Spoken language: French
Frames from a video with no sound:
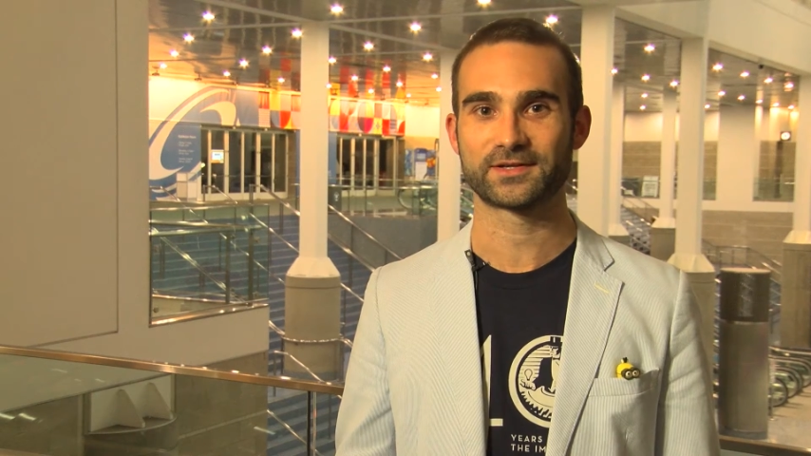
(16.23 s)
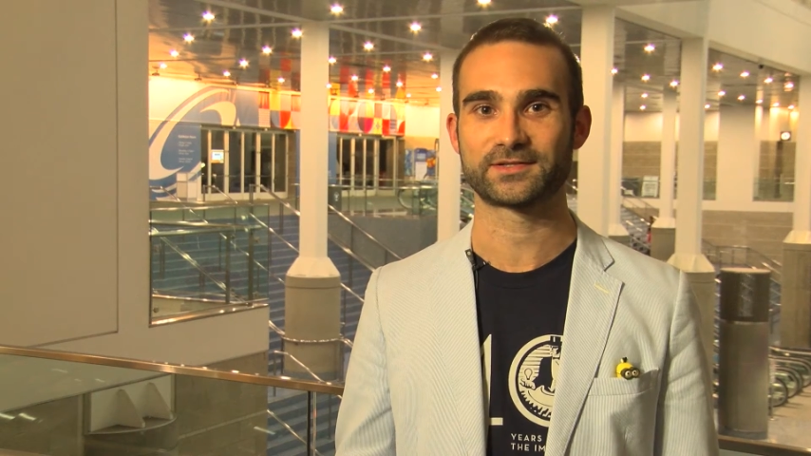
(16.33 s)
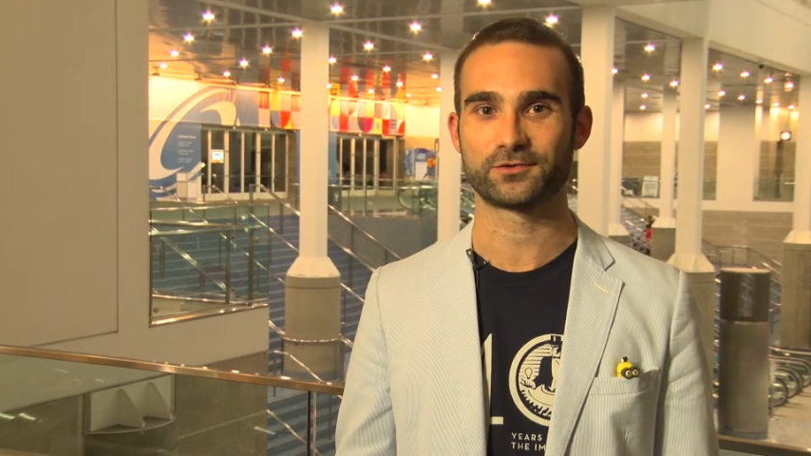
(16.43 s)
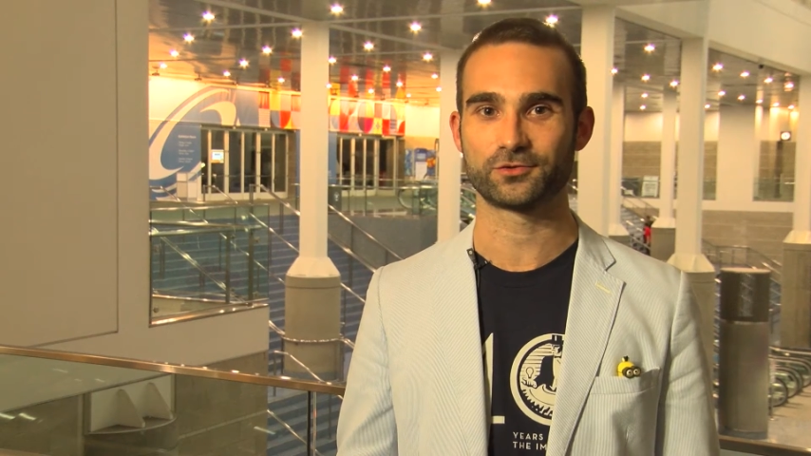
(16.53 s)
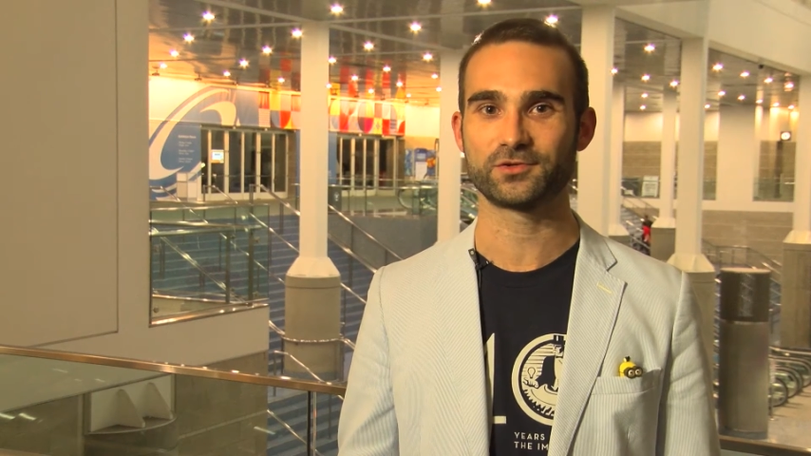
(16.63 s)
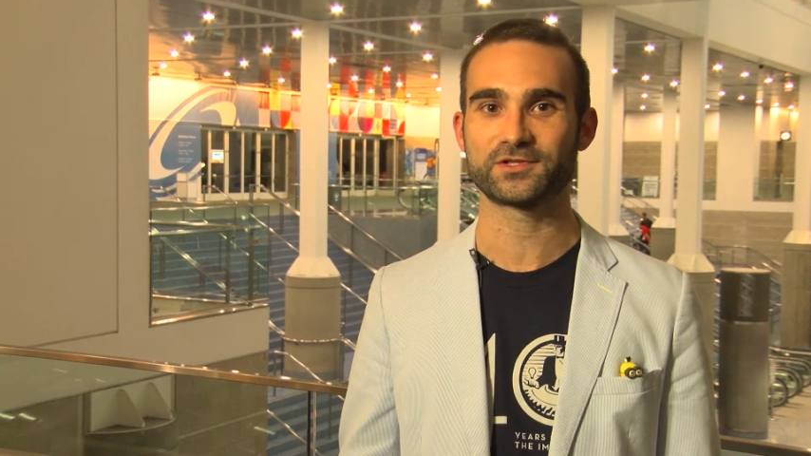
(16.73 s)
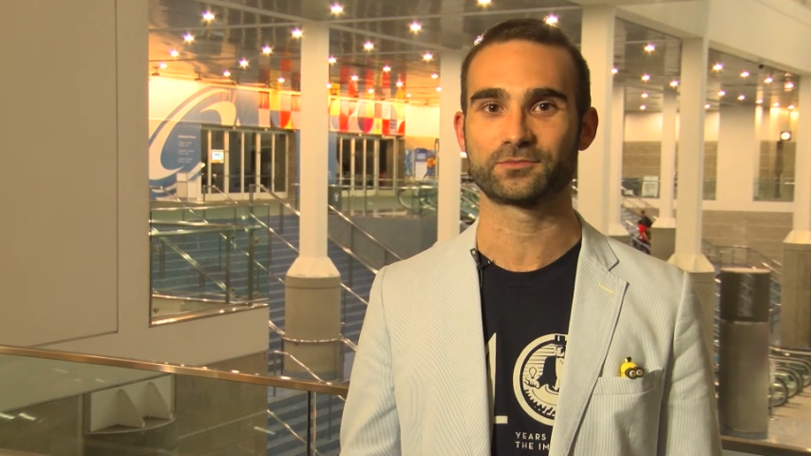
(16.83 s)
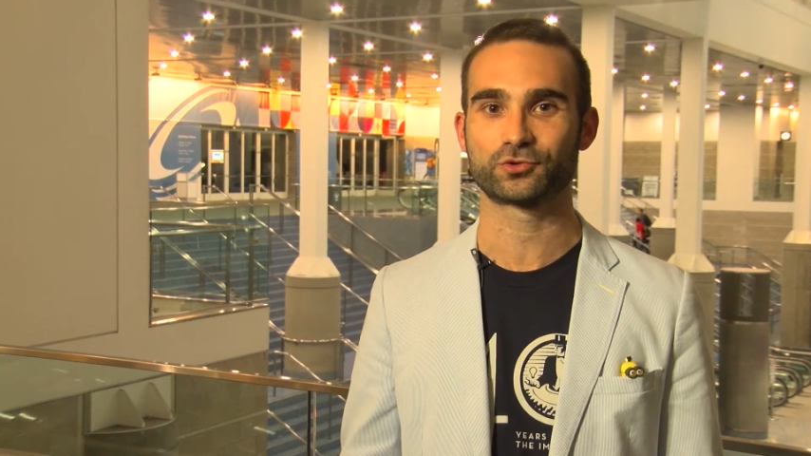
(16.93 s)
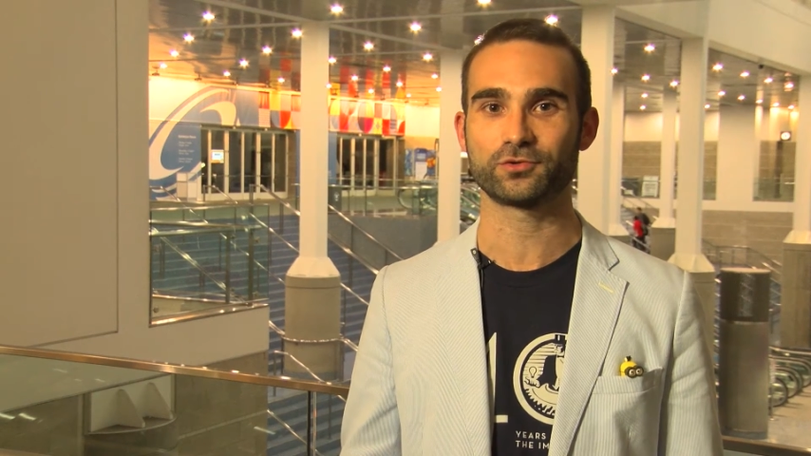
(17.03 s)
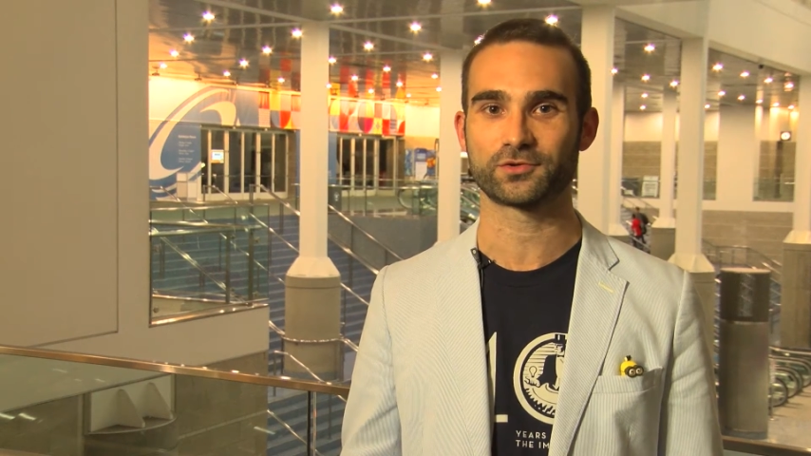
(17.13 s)
et c'est le deuxième
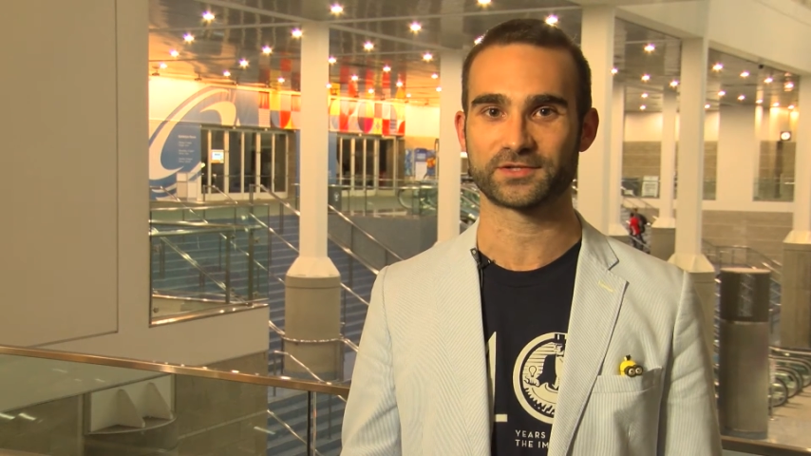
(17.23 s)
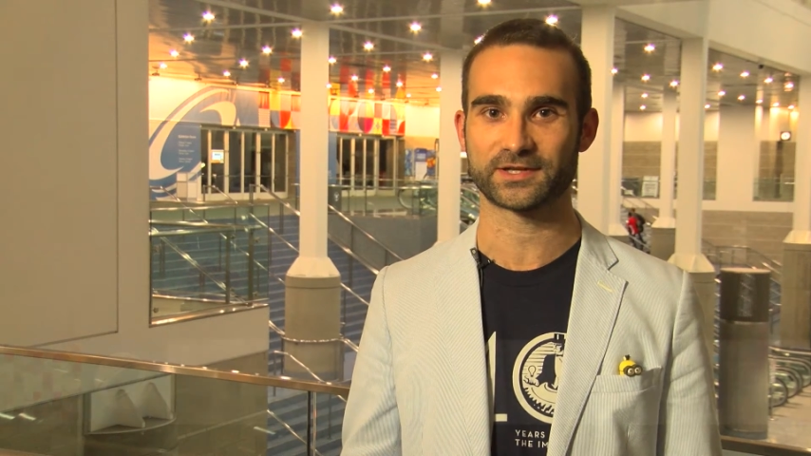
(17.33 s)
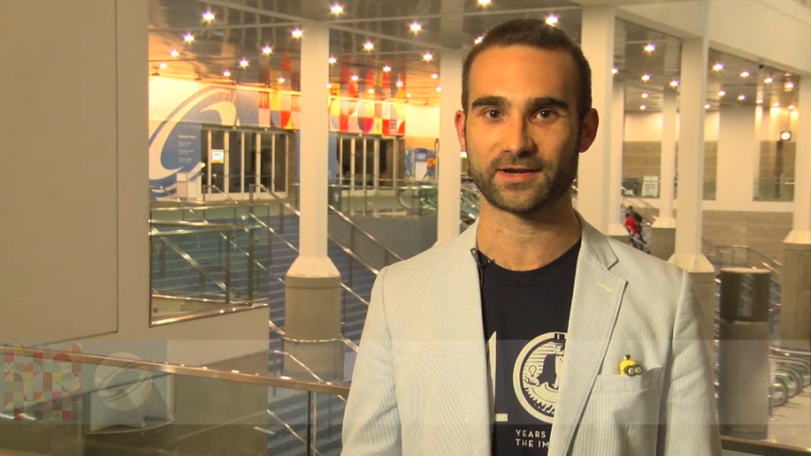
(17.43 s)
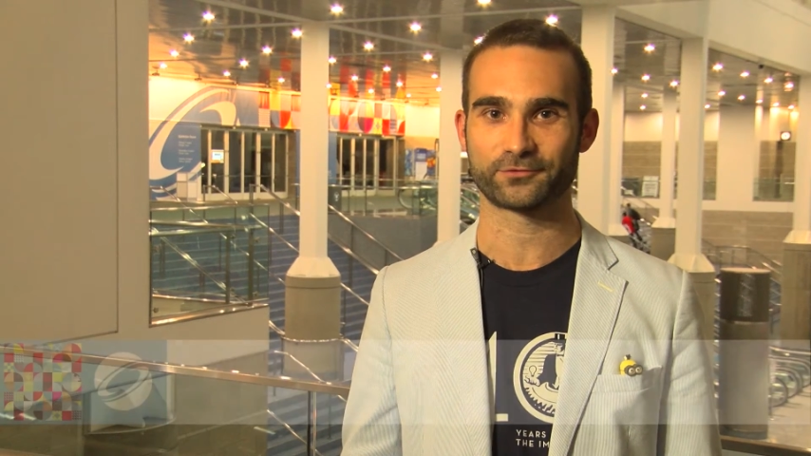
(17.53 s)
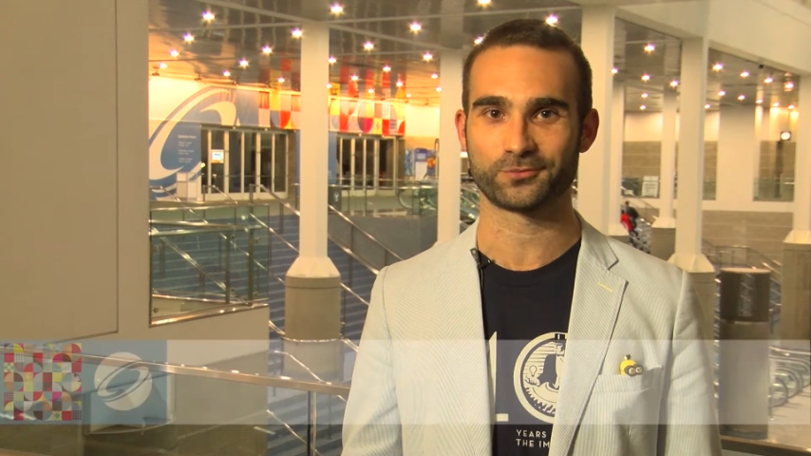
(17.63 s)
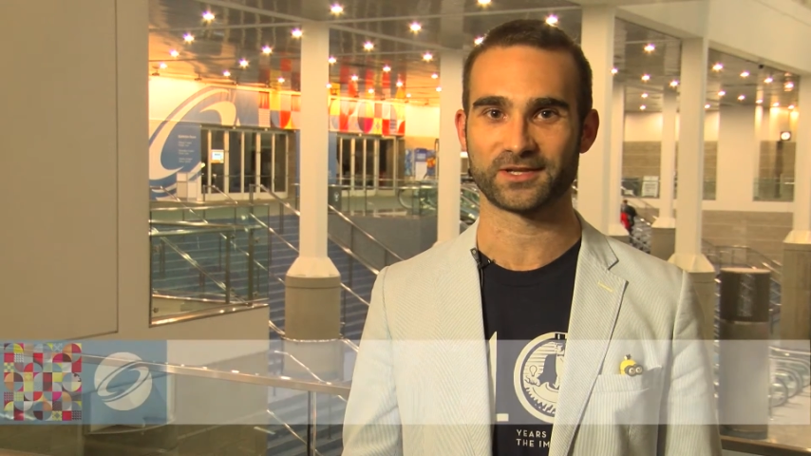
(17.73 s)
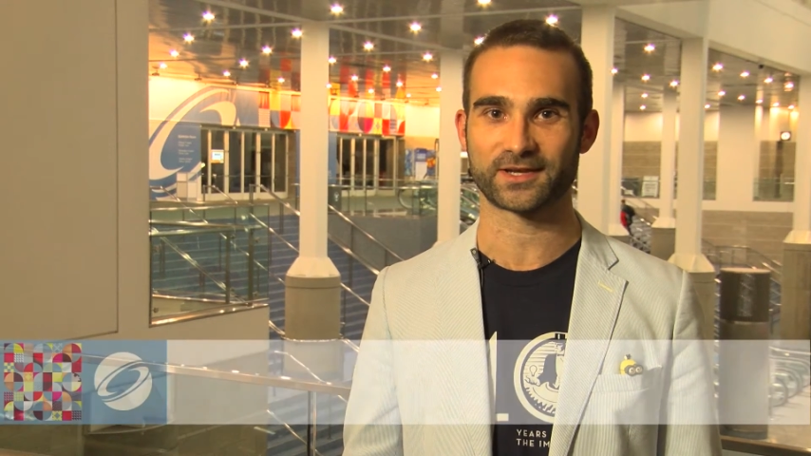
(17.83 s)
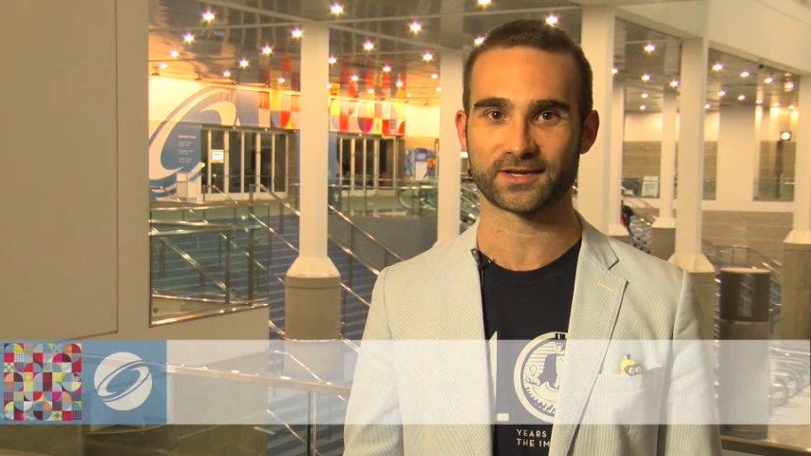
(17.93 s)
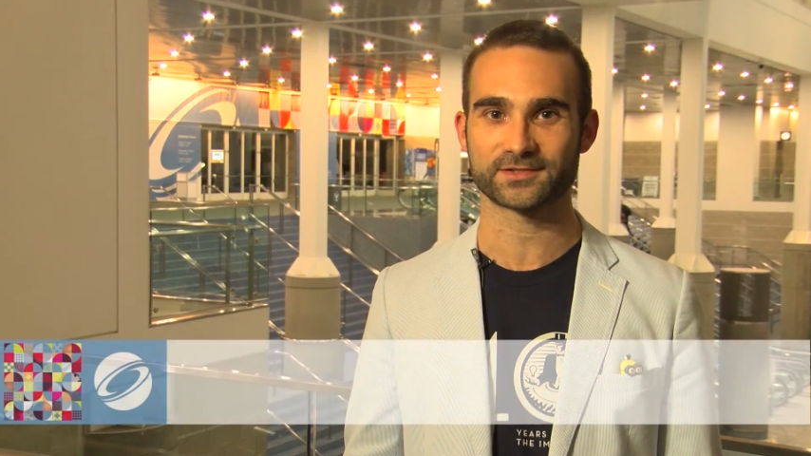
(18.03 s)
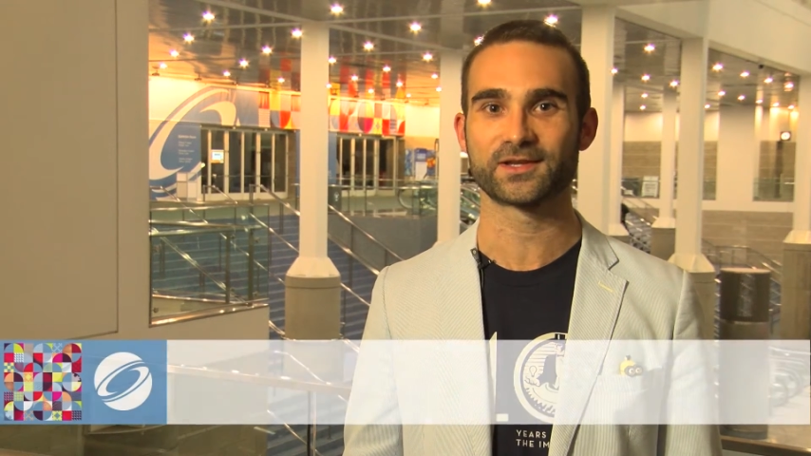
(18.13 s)
jour de SIGGRAPH
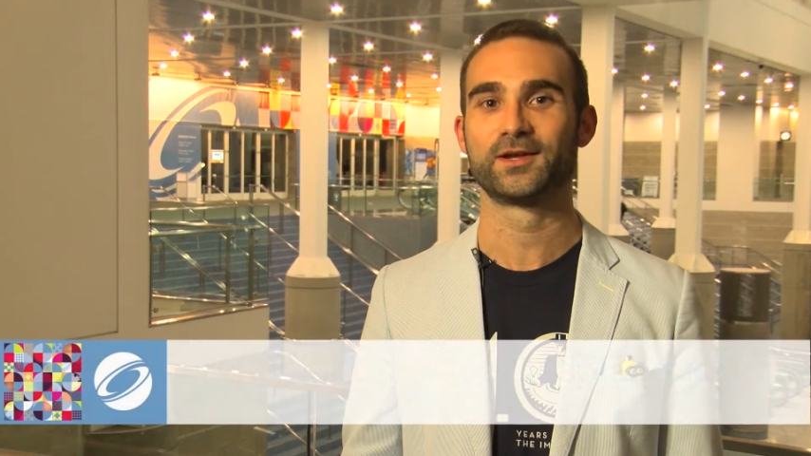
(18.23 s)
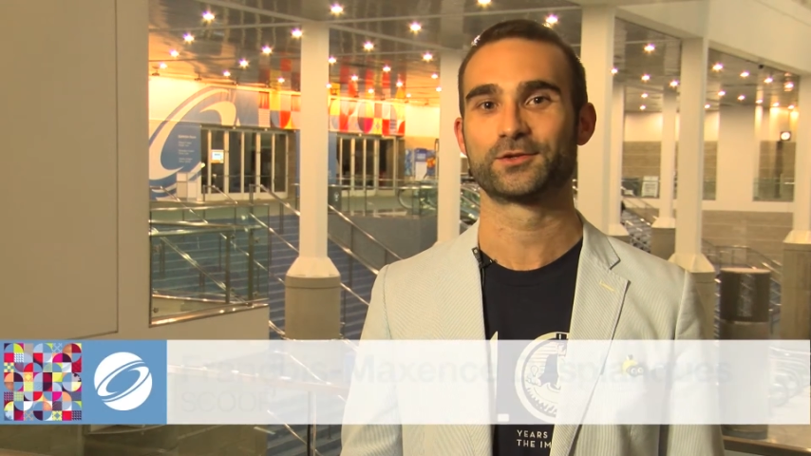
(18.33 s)
2015